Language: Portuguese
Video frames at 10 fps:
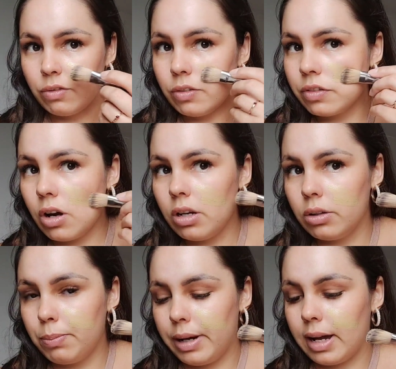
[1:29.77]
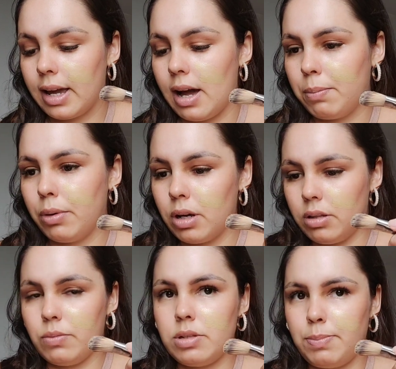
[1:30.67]
Vou ficar olhando pra cá porque
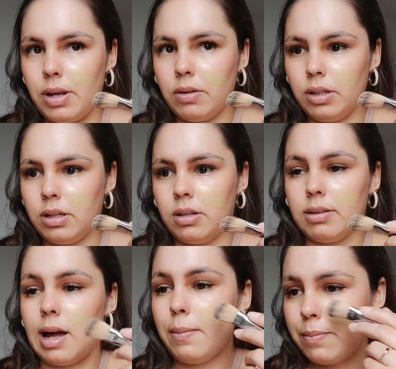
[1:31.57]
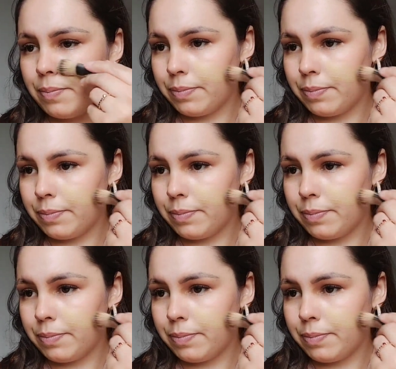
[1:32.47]
tem um espelho aqui, tá?